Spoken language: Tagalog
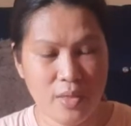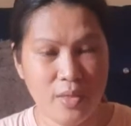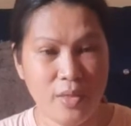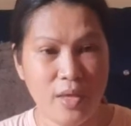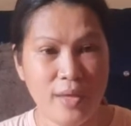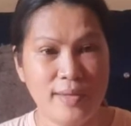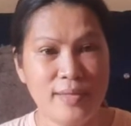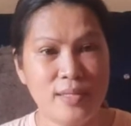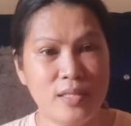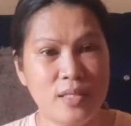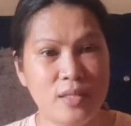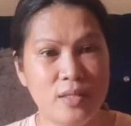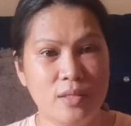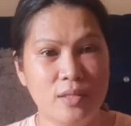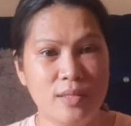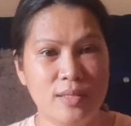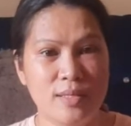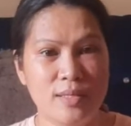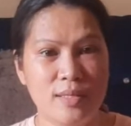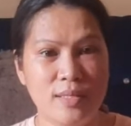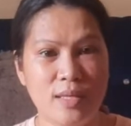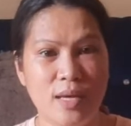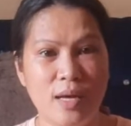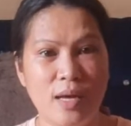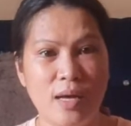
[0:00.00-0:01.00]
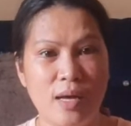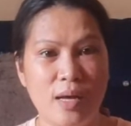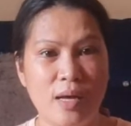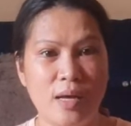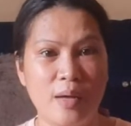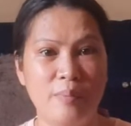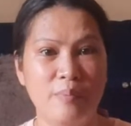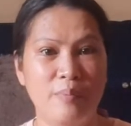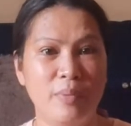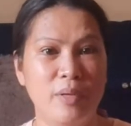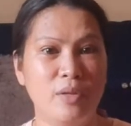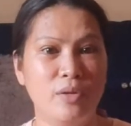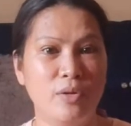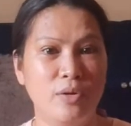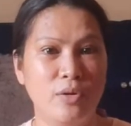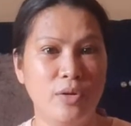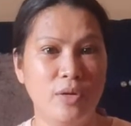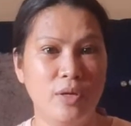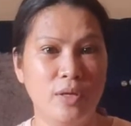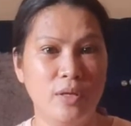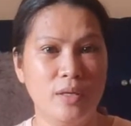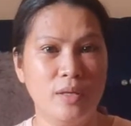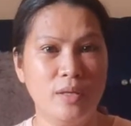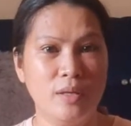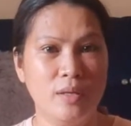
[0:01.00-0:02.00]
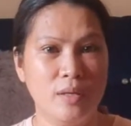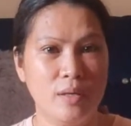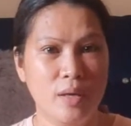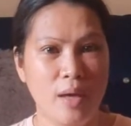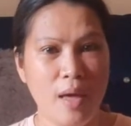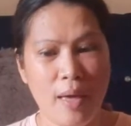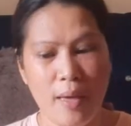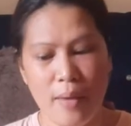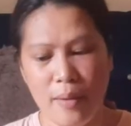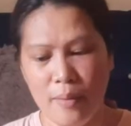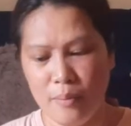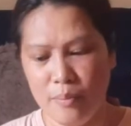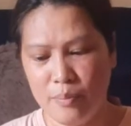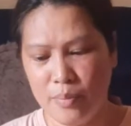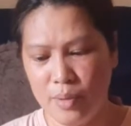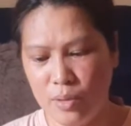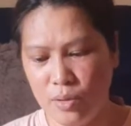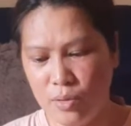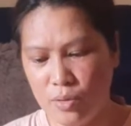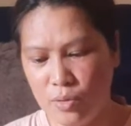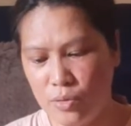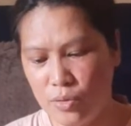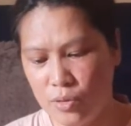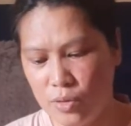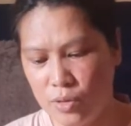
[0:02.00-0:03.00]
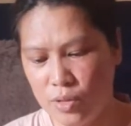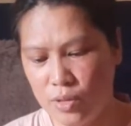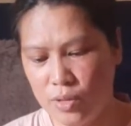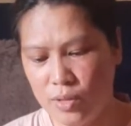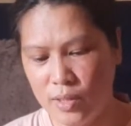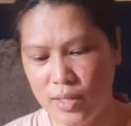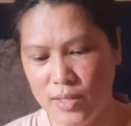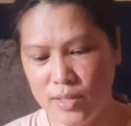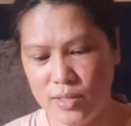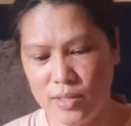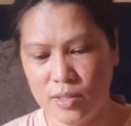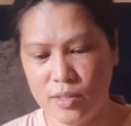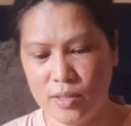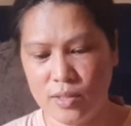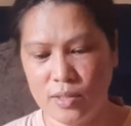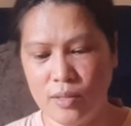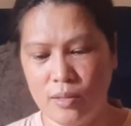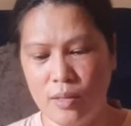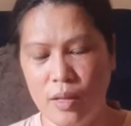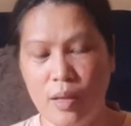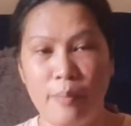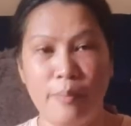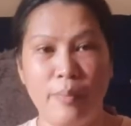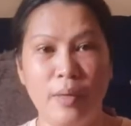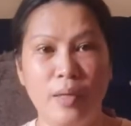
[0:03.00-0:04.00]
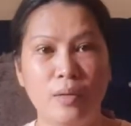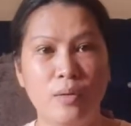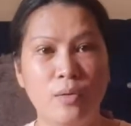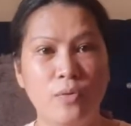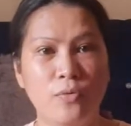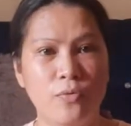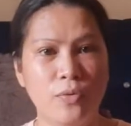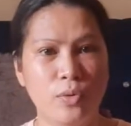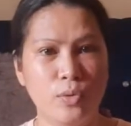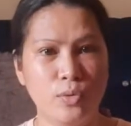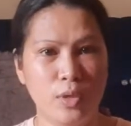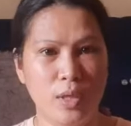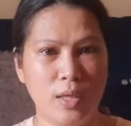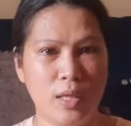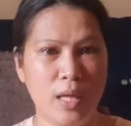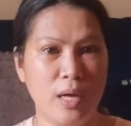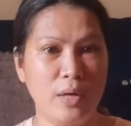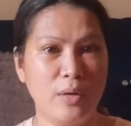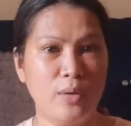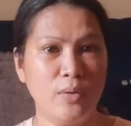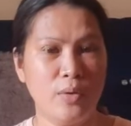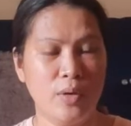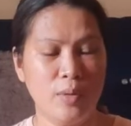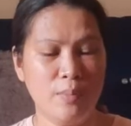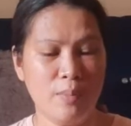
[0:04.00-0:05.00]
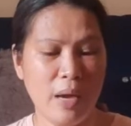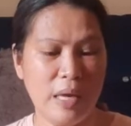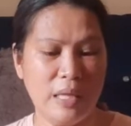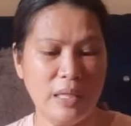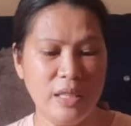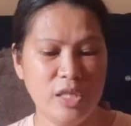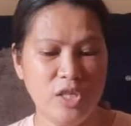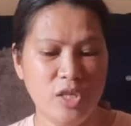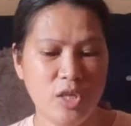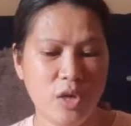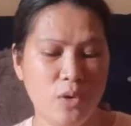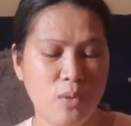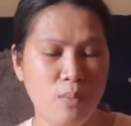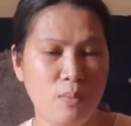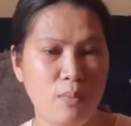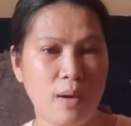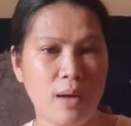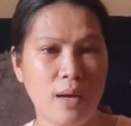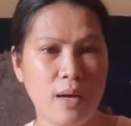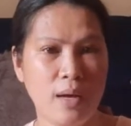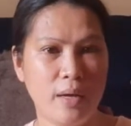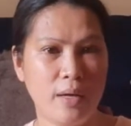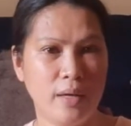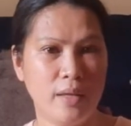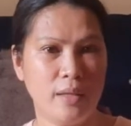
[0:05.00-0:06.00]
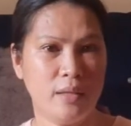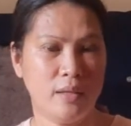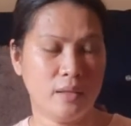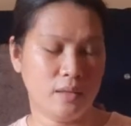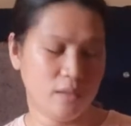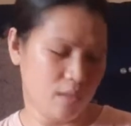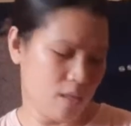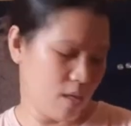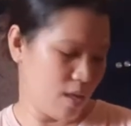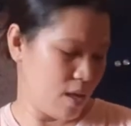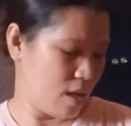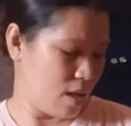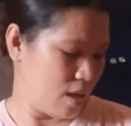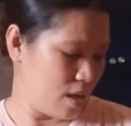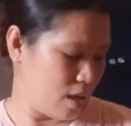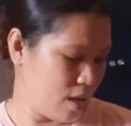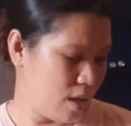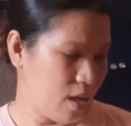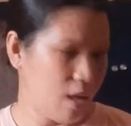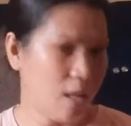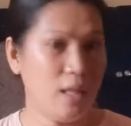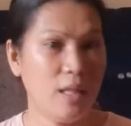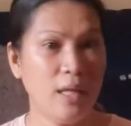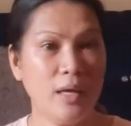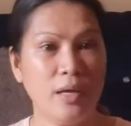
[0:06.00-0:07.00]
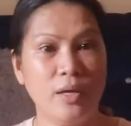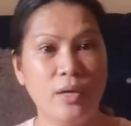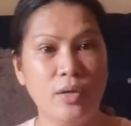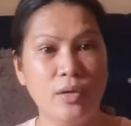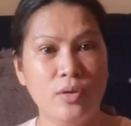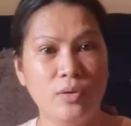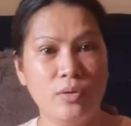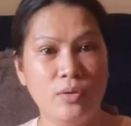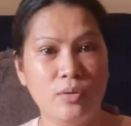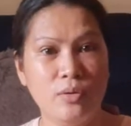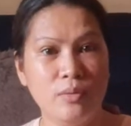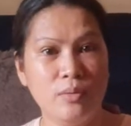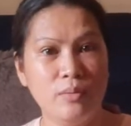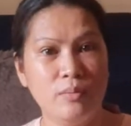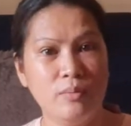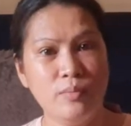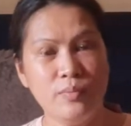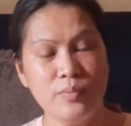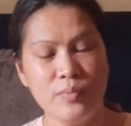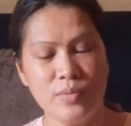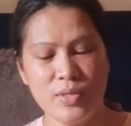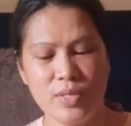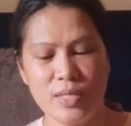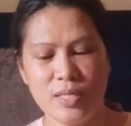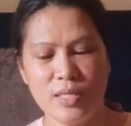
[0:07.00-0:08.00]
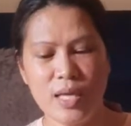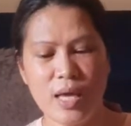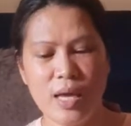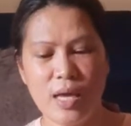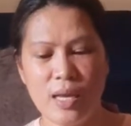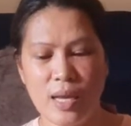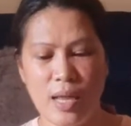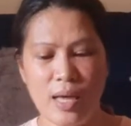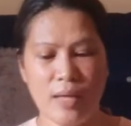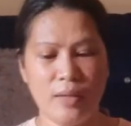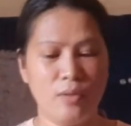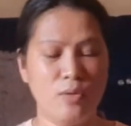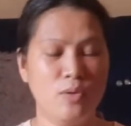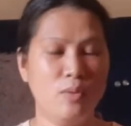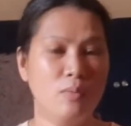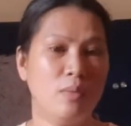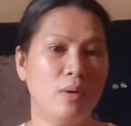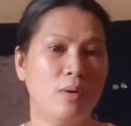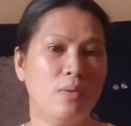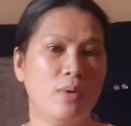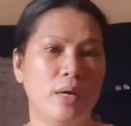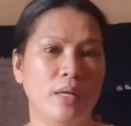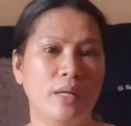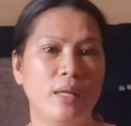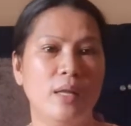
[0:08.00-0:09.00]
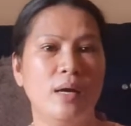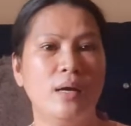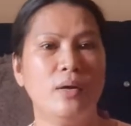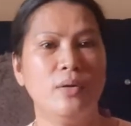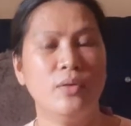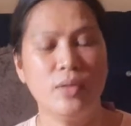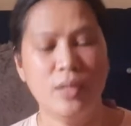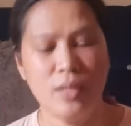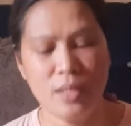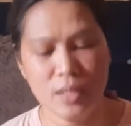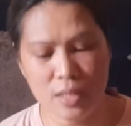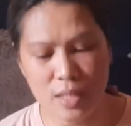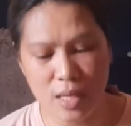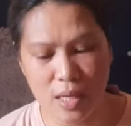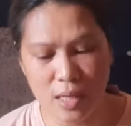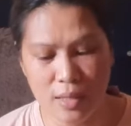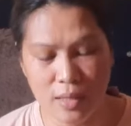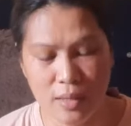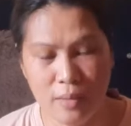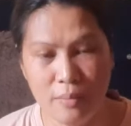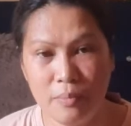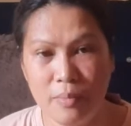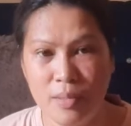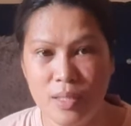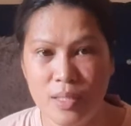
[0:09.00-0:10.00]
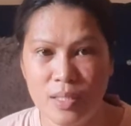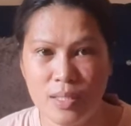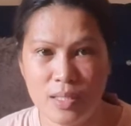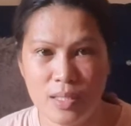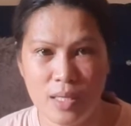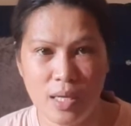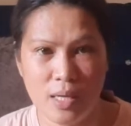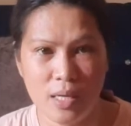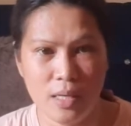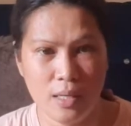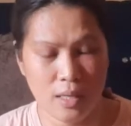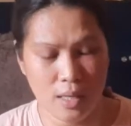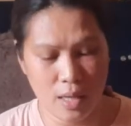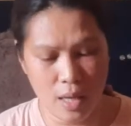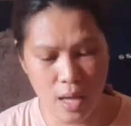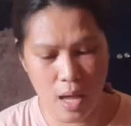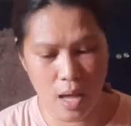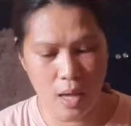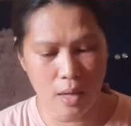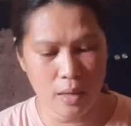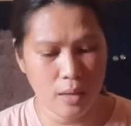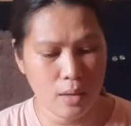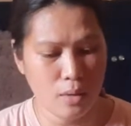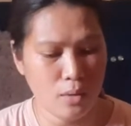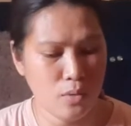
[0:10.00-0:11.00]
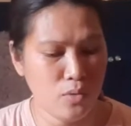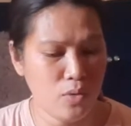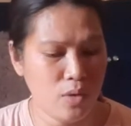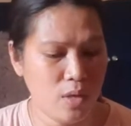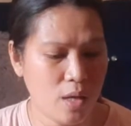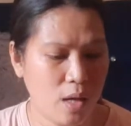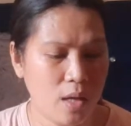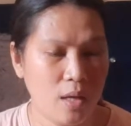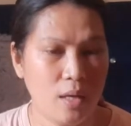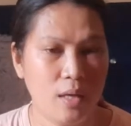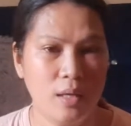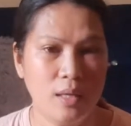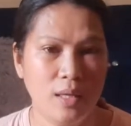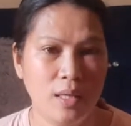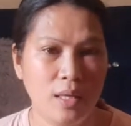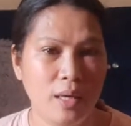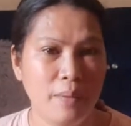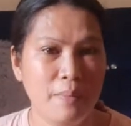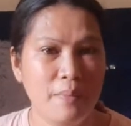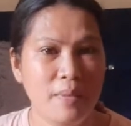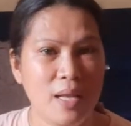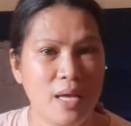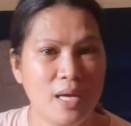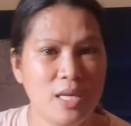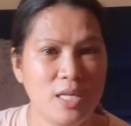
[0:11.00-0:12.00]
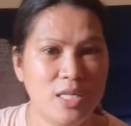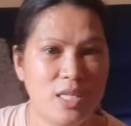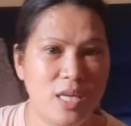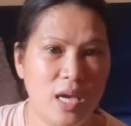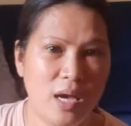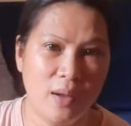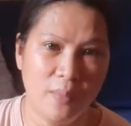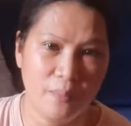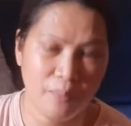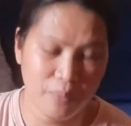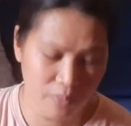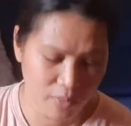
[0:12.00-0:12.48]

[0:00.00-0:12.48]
dessert sa Pinoy Pinoy dessert mango float lang. Yung iba hindi siya kumakain. Like yung salad. Gumawa na ako ng salad minsan. Ayaw niya. Tikim lang siya.